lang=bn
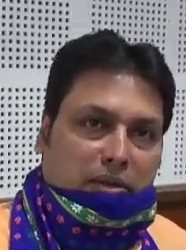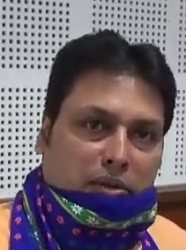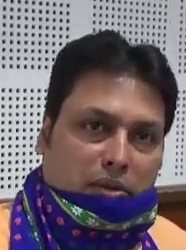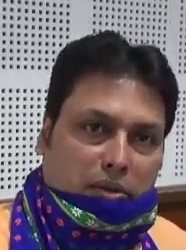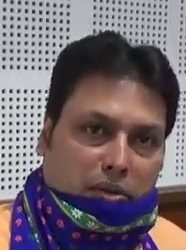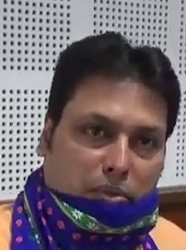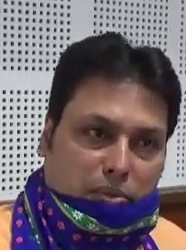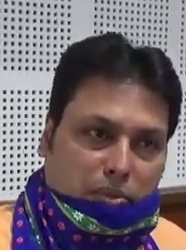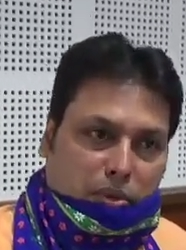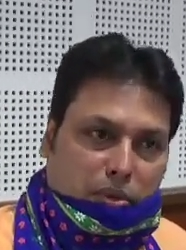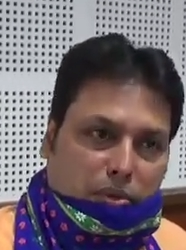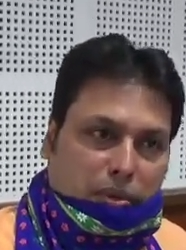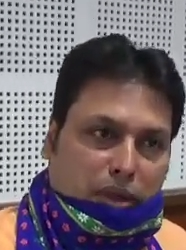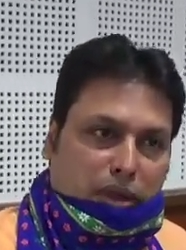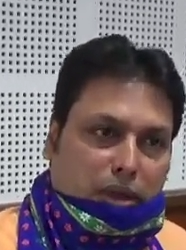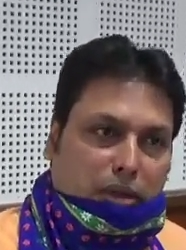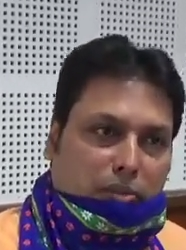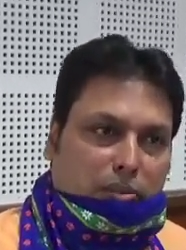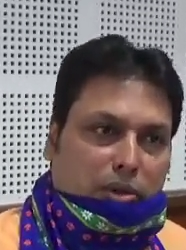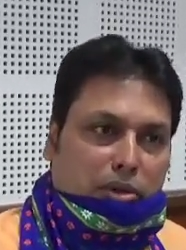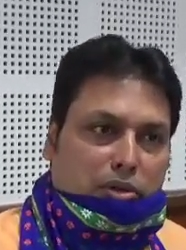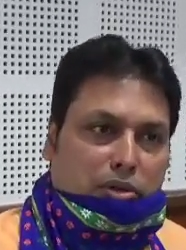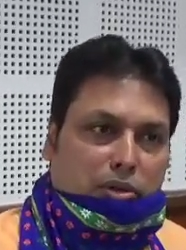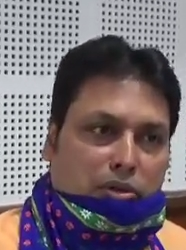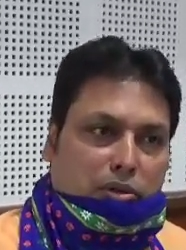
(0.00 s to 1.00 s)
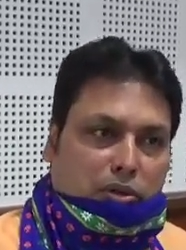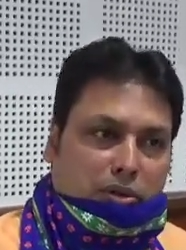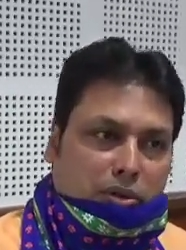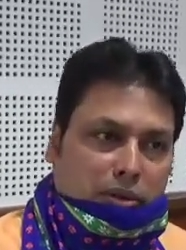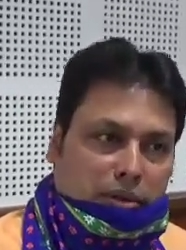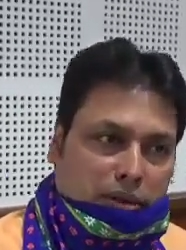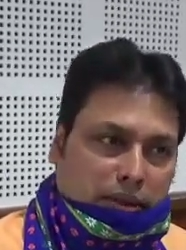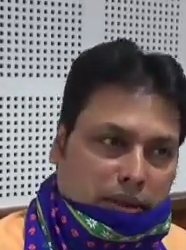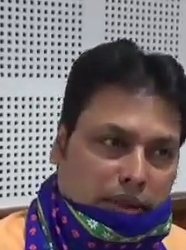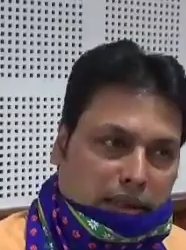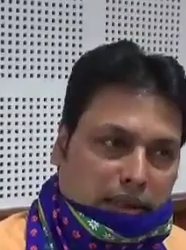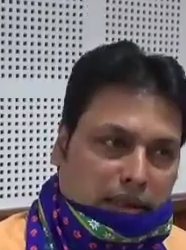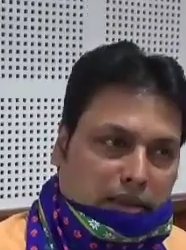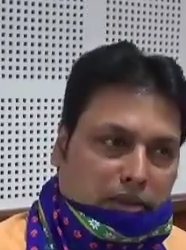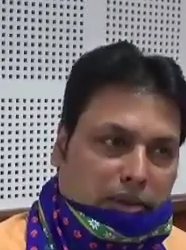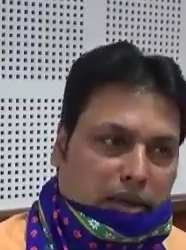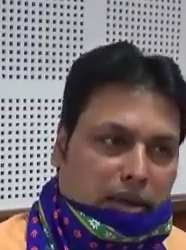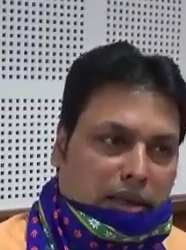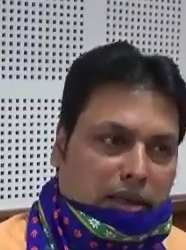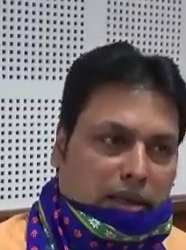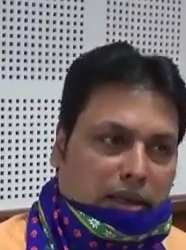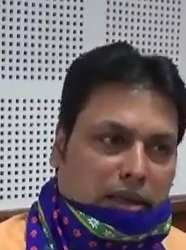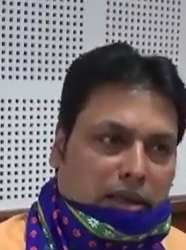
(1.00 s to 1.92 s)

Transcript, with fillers: ওর মোবাইল নাম্বার সঙ্গে দিয়ে দেওয়া